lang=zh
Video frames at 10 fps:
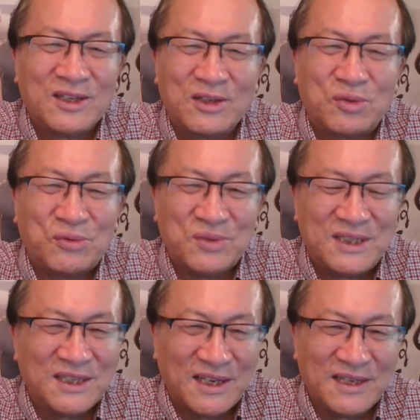突如
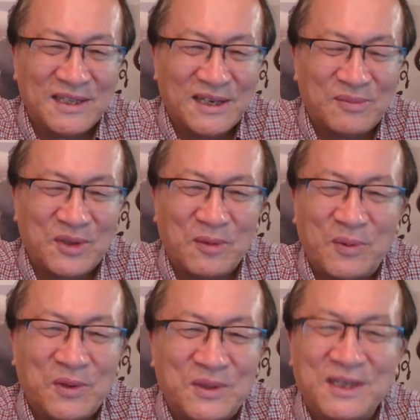其来的，不要
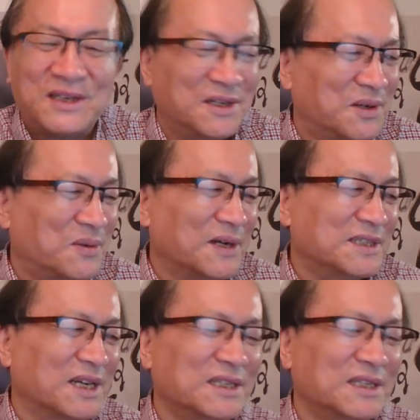抱有任何的幻想。